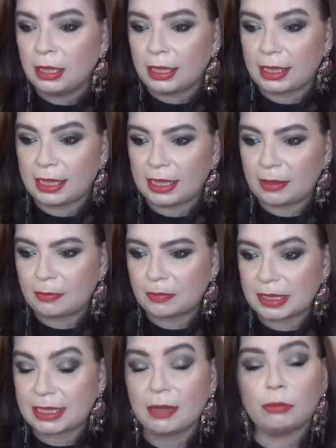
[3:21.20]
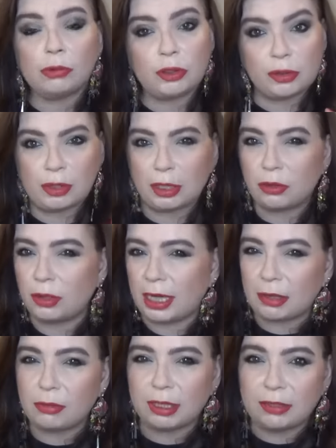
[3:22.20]
ehm, si emulsiona con
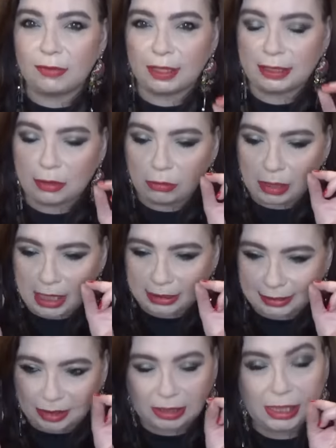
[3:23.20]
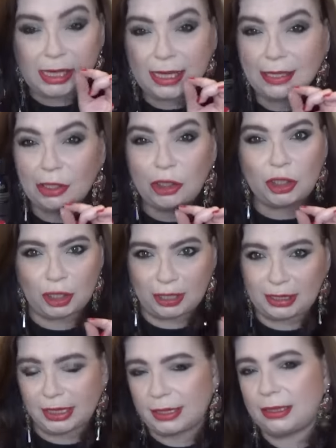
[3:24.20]
acqua diventa un latte
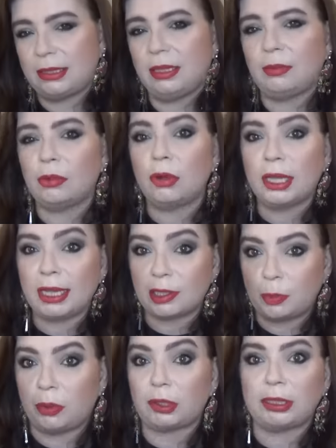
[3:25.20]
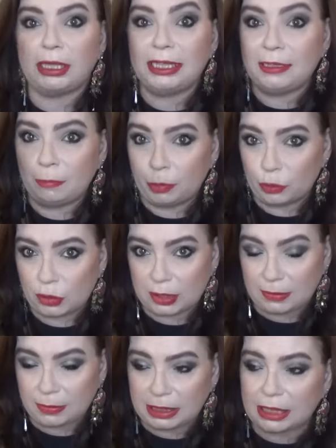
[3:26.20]
leggerissimo e asporta
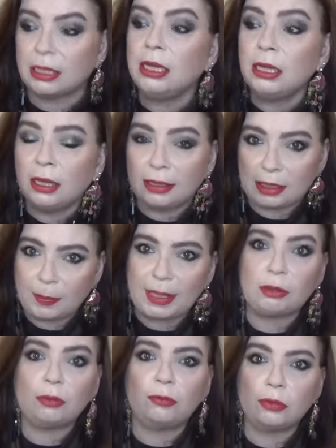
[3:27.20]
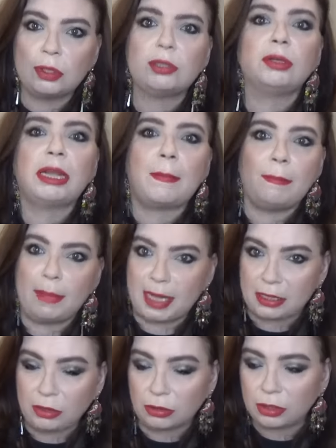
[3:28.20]
l'impossibile ripeto funziona
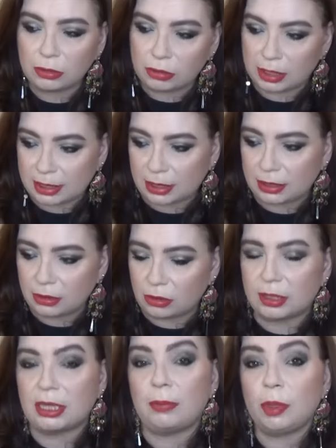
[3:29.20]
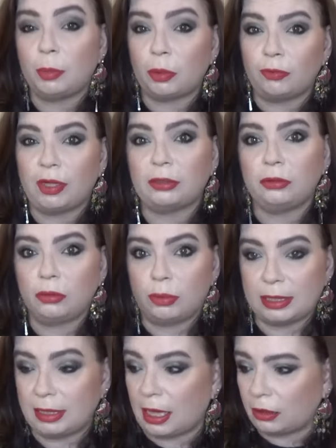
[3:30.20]
meglio di qualsiasi cosa abbia provato
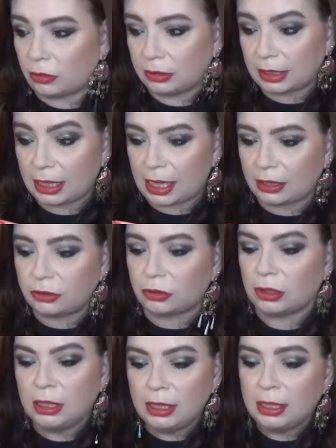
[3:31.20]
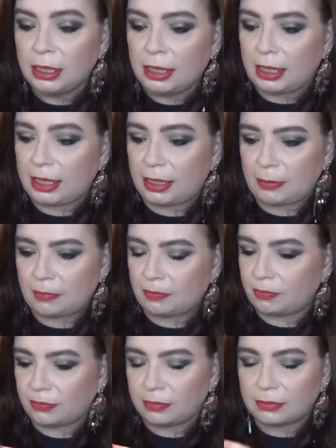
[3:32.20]
quest'anno tra l'altro
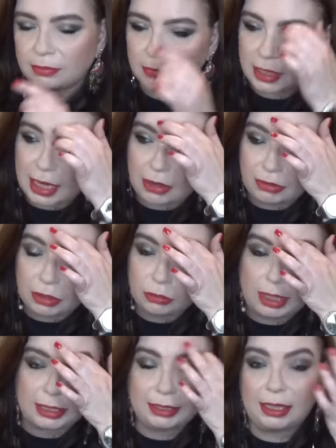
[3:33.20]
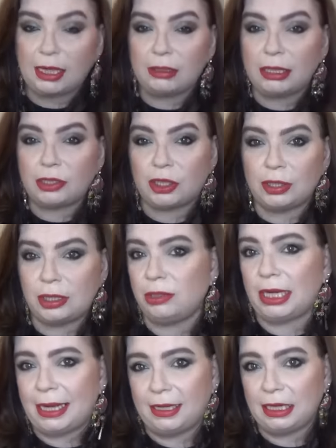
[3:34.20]
ehm, ha una durata
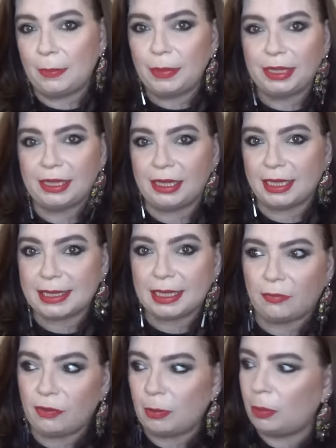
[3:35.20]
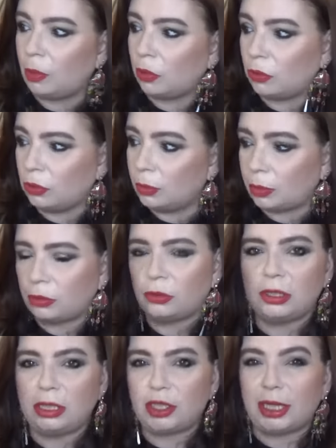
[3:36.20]
eccezionale perché ne serve poco, un prodotto
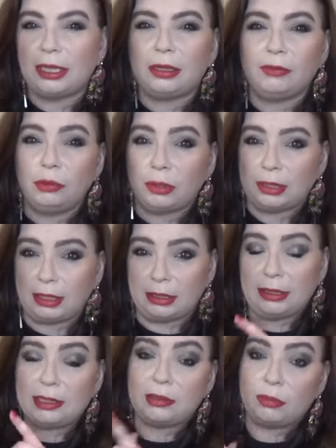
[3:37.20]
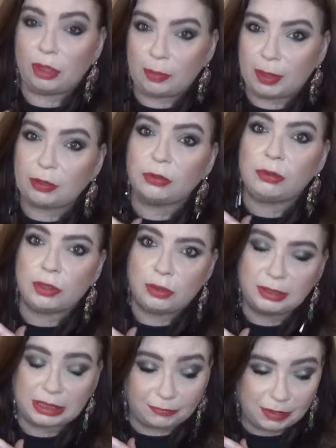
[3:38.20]
del genere vi dura tantissimo, ripeto questo
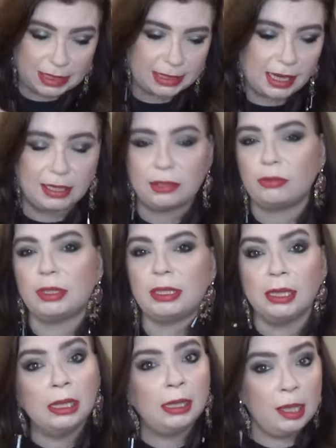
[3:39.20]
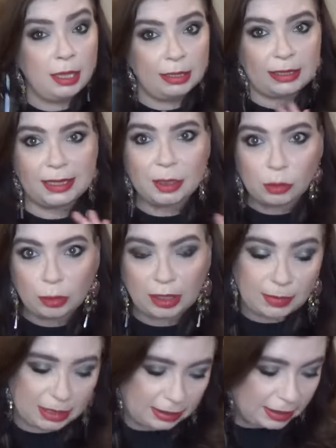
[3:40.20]
è in travel size, quindi
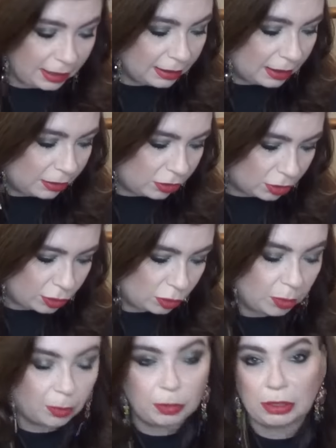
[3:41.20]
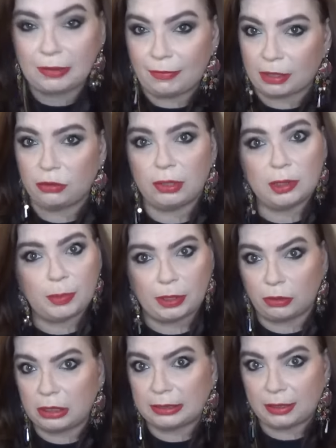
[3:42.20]
sicuramente anche il costo un po' più elevato
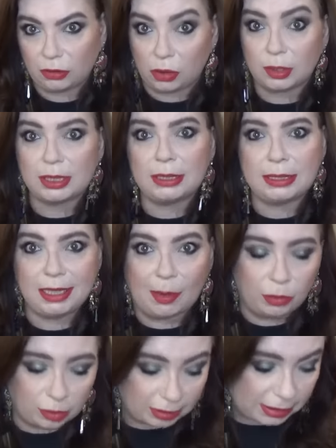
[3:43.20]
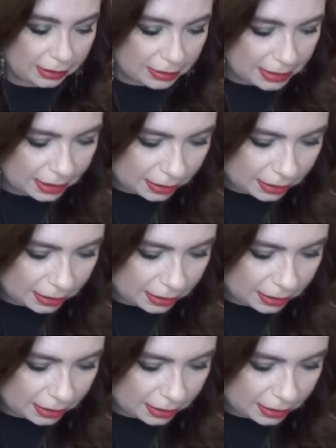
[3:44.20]
rispetto a altre cose si ammortizza